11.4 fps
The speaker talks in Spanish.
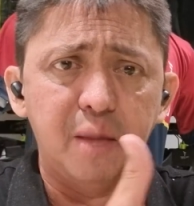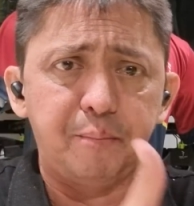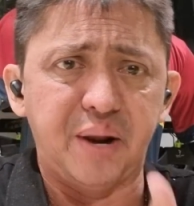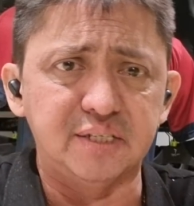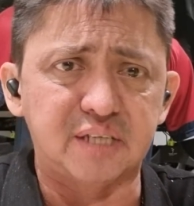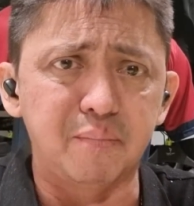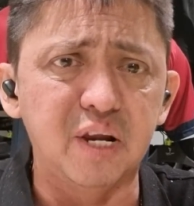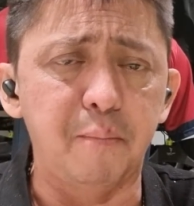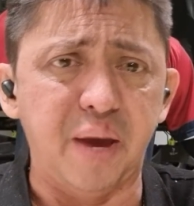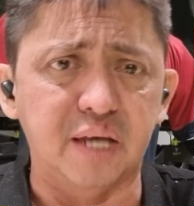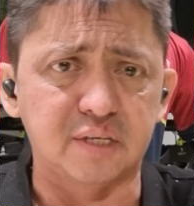de prensa
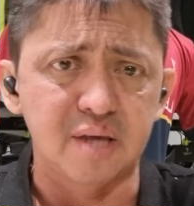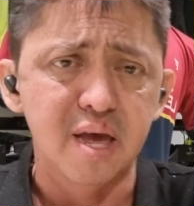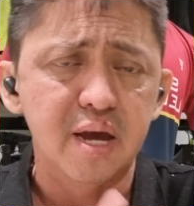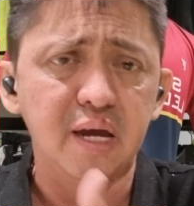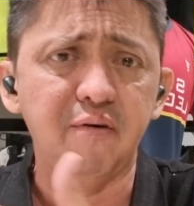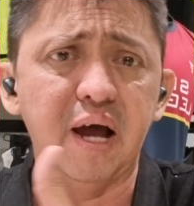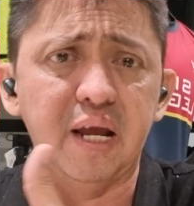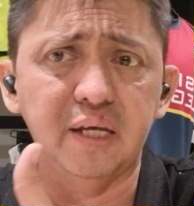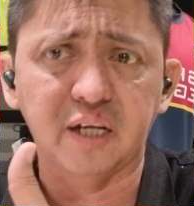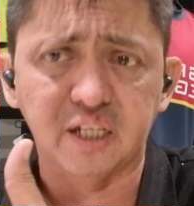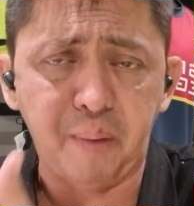mil veces y,
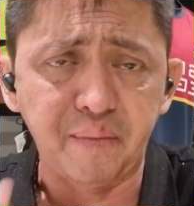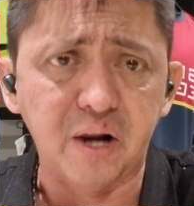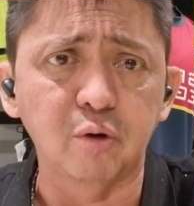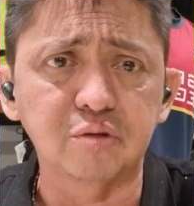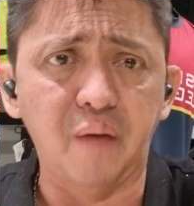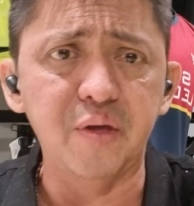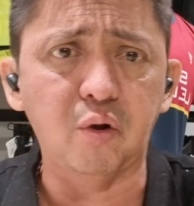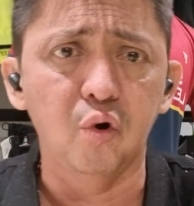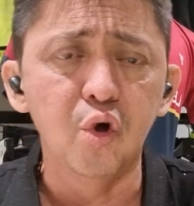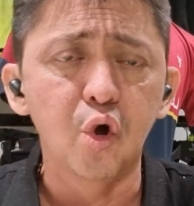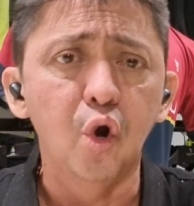y respaldan a su técnico,